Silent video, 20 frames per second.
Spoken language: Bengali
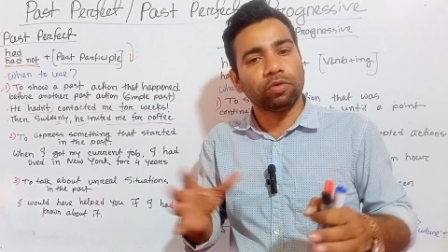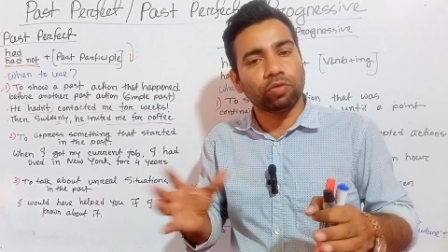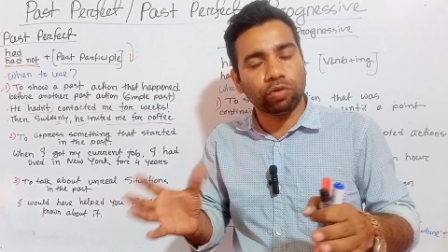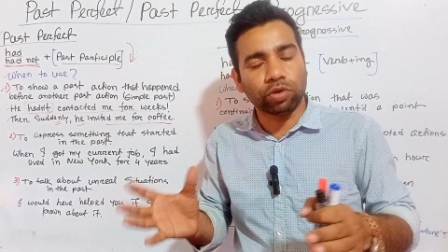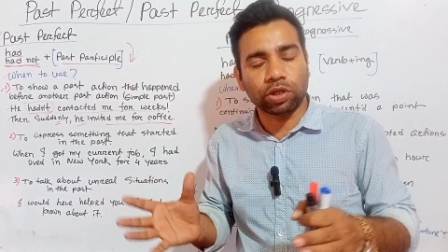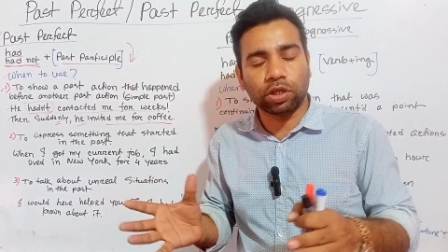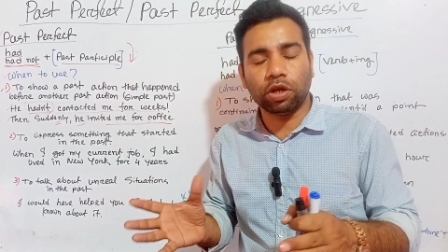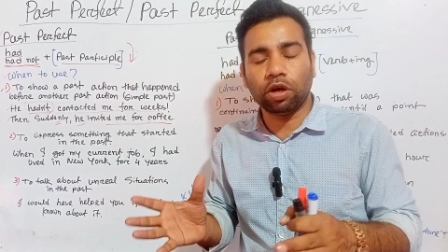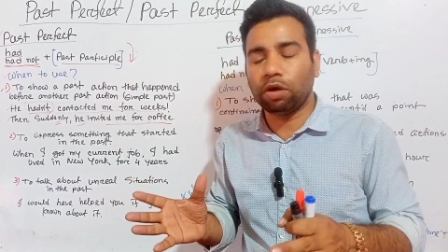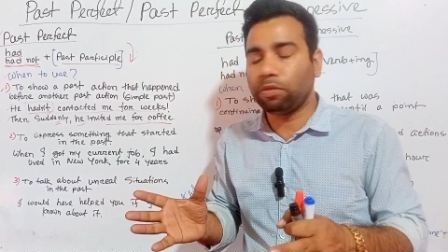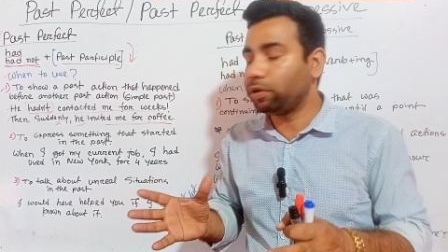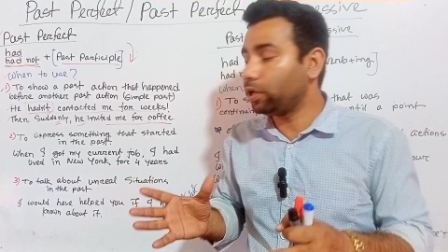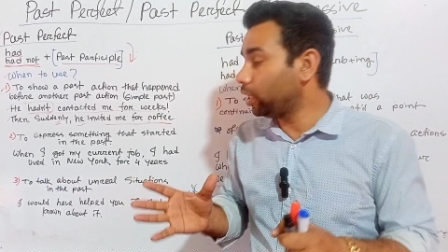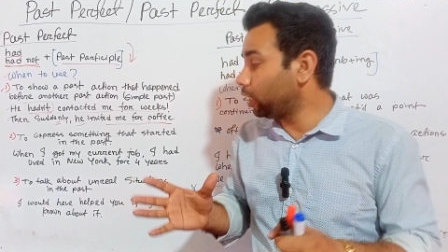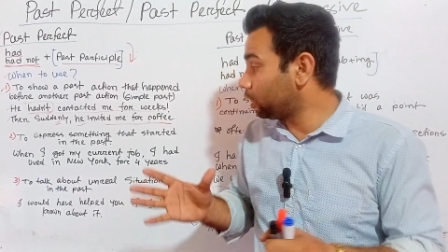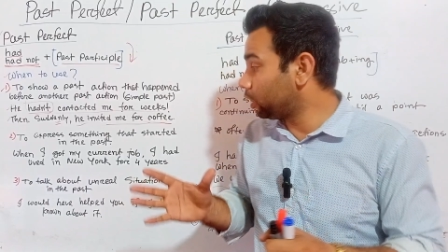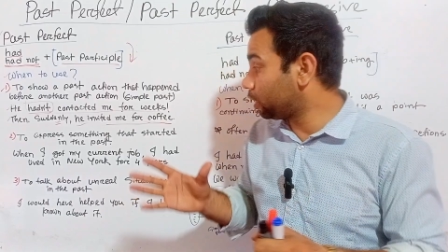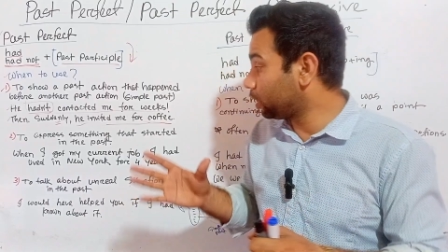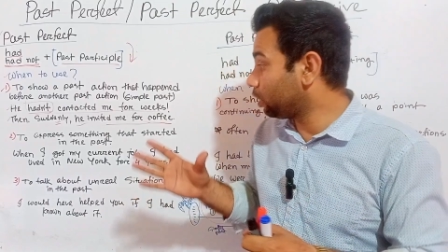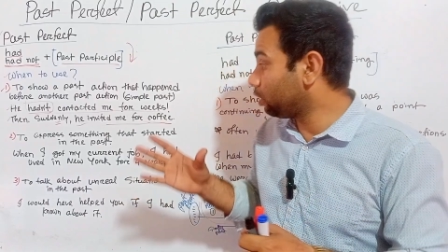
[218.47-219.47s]
করতে হবে
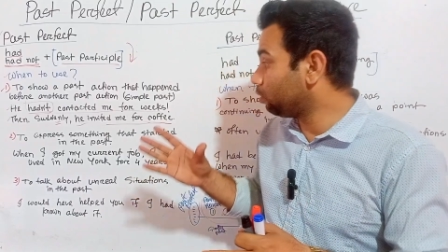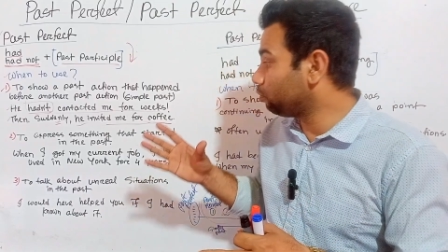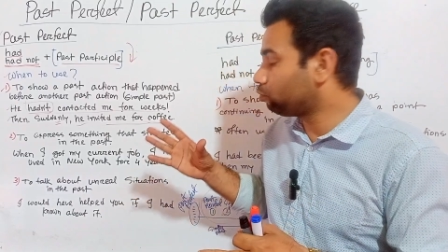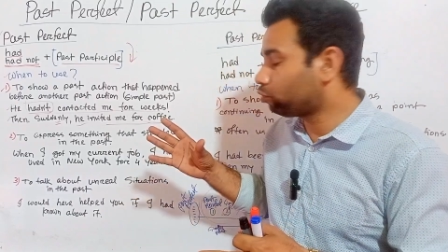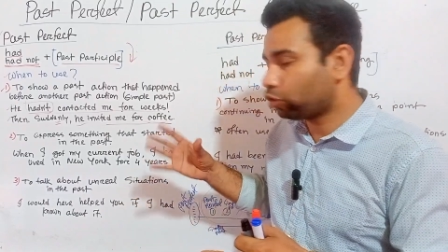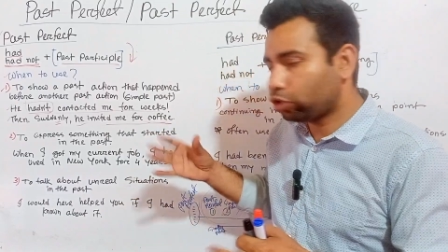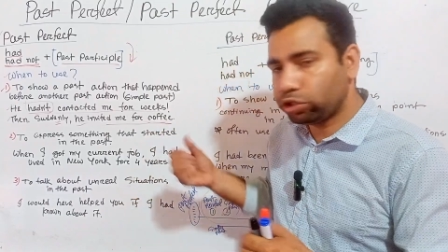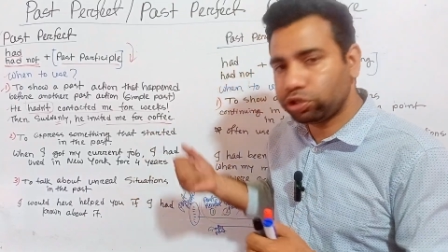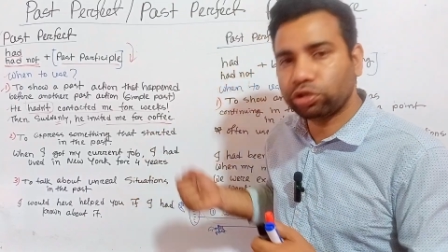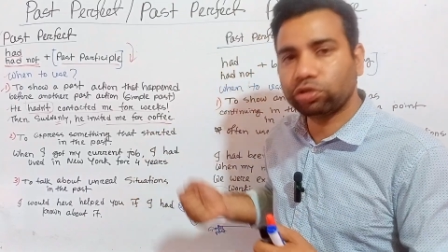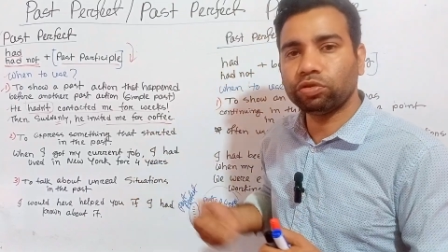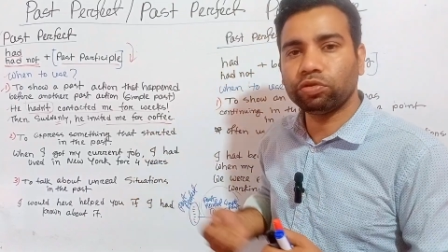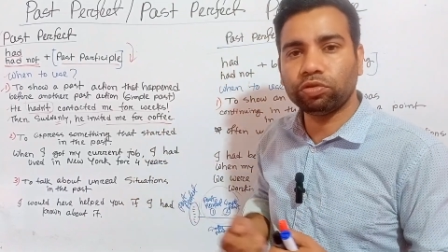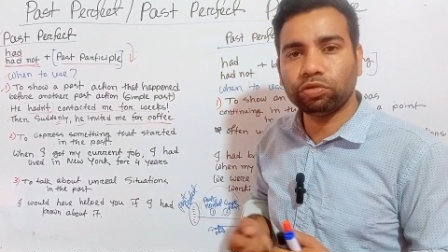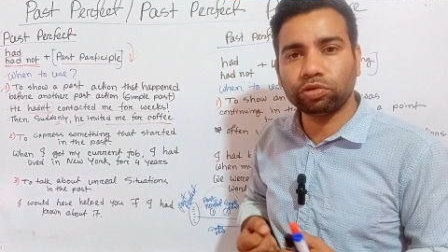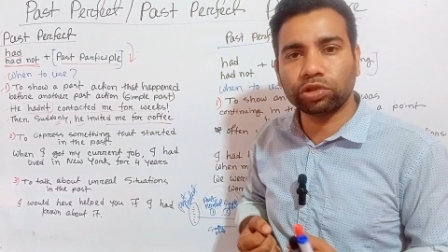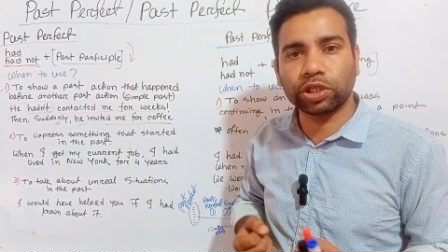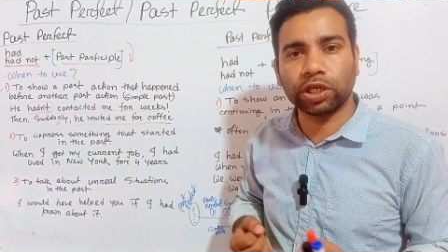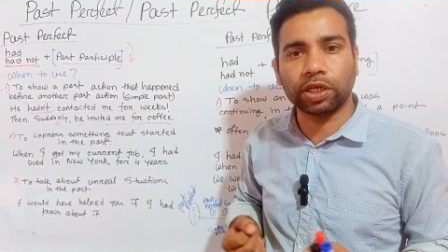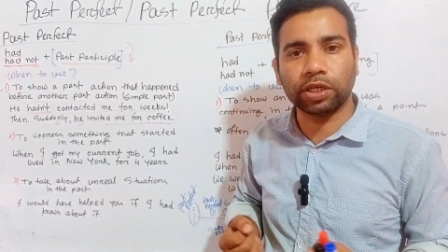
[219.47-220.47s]
এটা প্রয়োজন
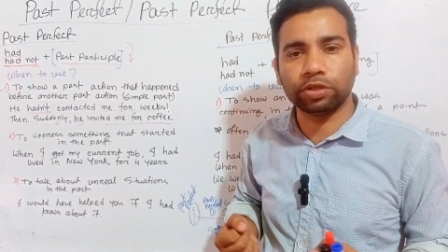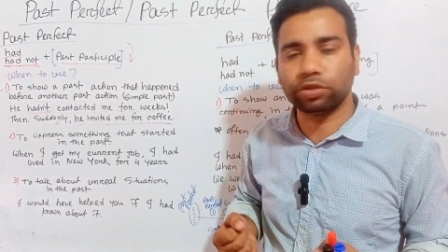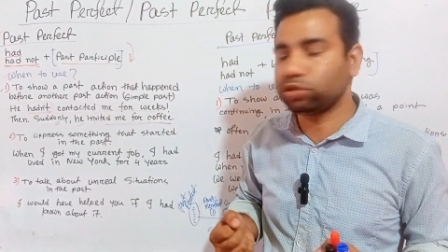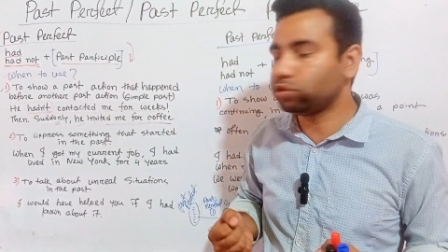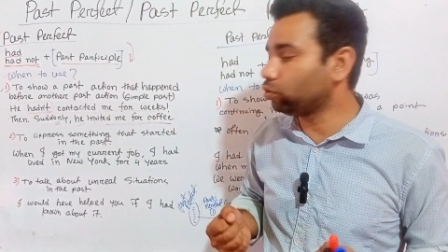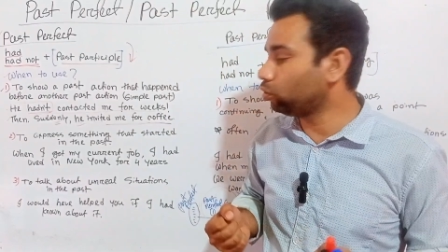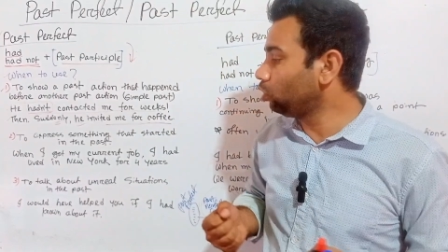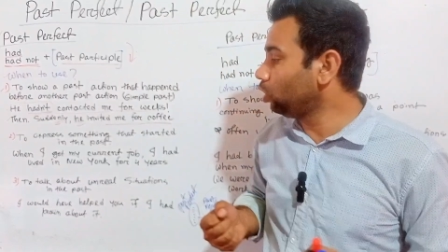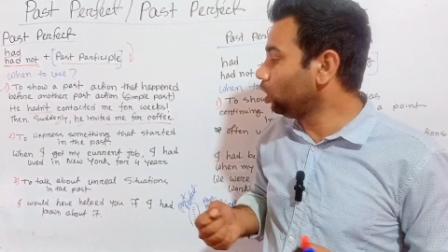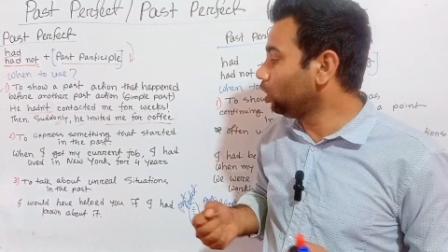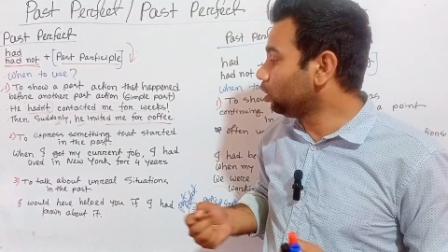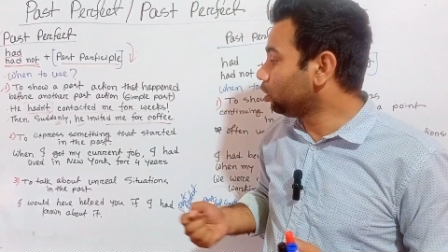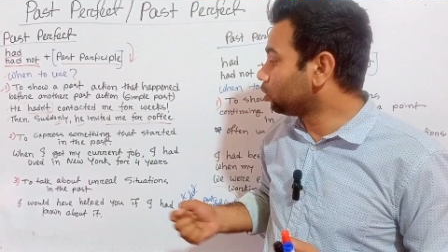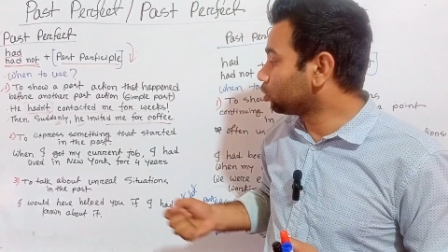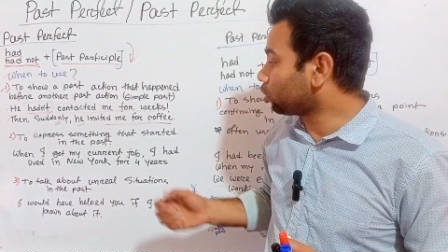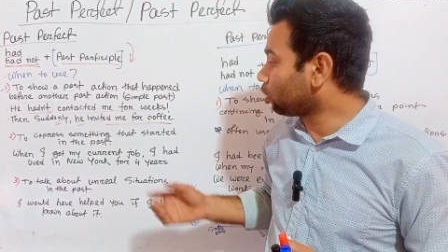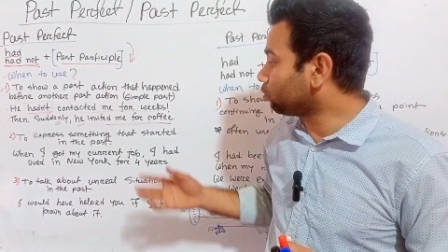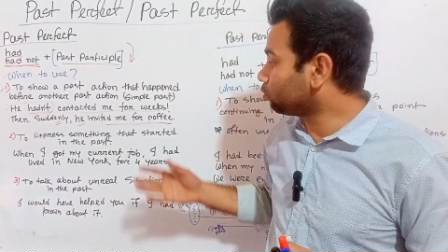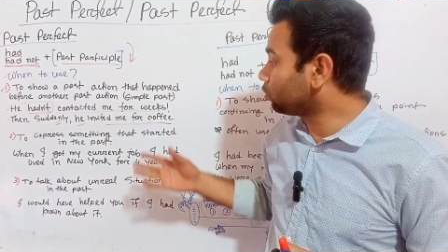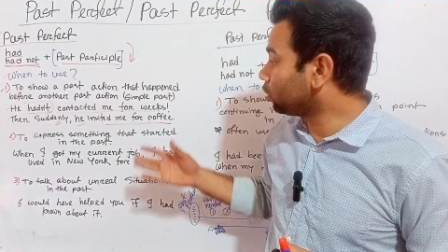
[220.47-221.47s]
অনুসারে সো
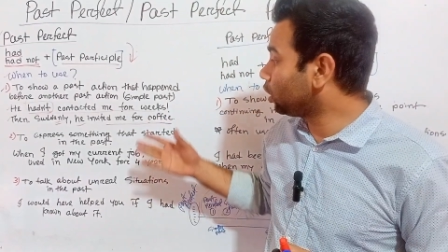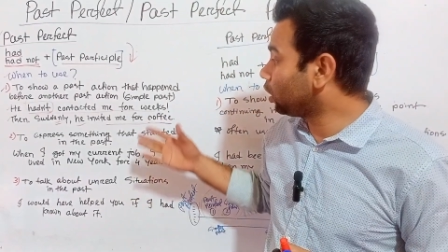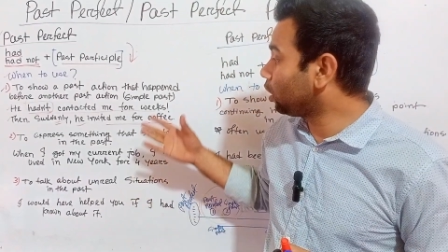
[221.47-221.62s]
সব